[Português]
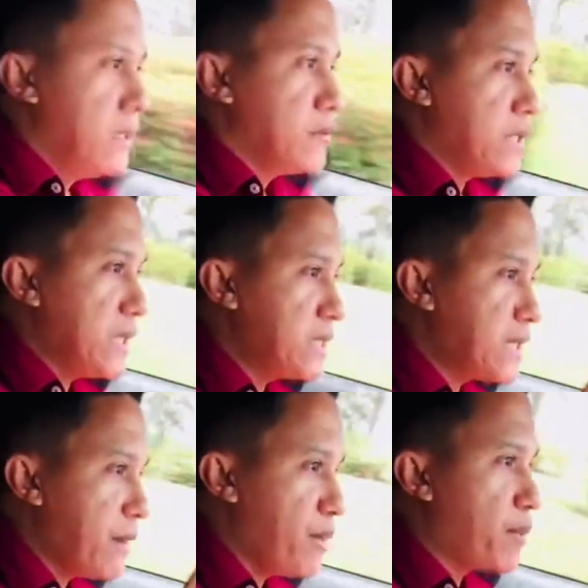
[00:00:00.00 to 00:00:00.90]
Você tem que
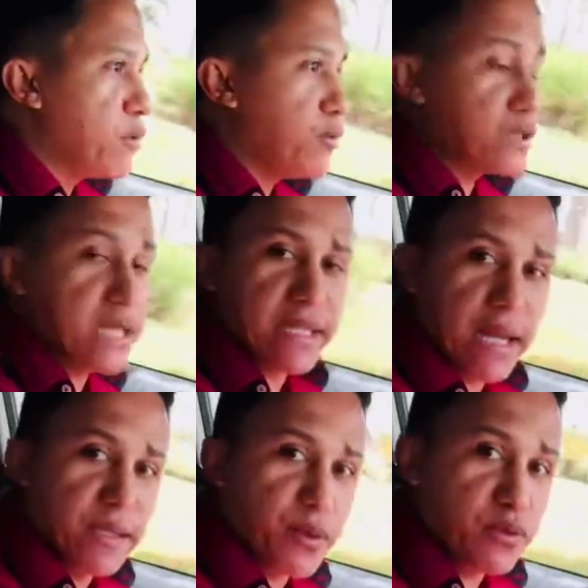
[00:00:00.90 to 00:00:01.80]
saber para onde você está
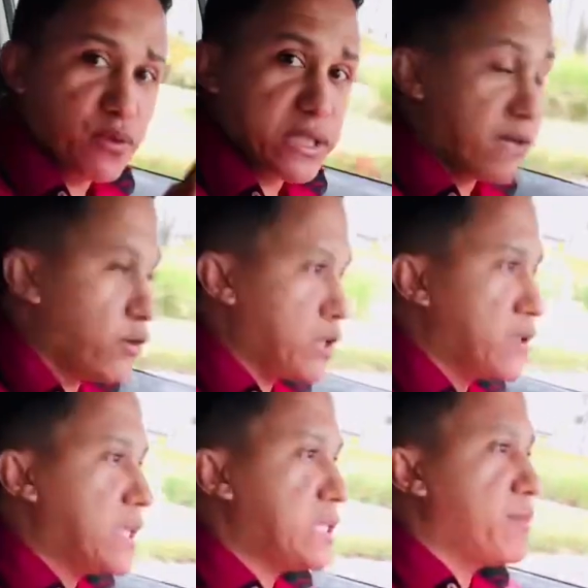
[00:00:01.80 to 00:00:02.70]
indo, para onde você está
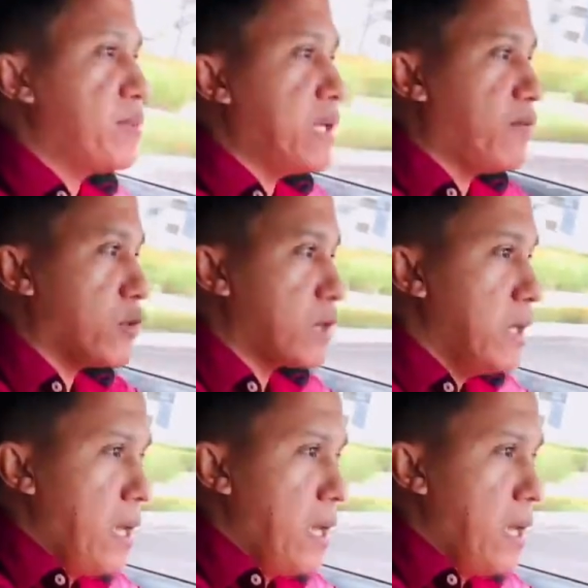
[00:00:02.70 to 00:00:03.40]
voltando nessa primeira volta.